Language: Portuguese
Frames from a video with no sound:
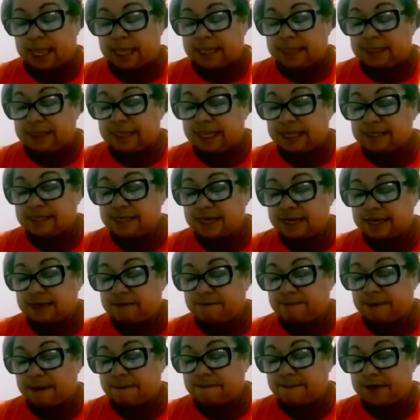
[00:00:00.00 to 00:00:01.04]
Nesse
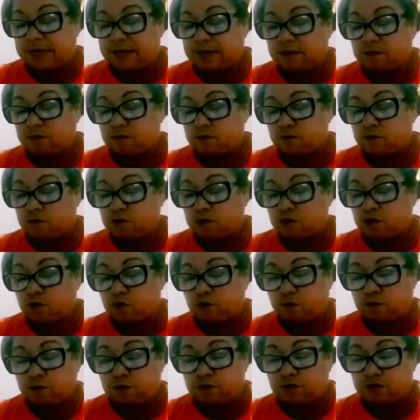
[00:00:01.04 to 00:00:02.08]
equipamento, os
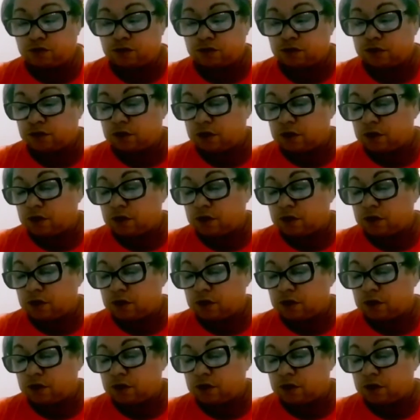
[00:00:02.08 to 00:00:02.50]
tubos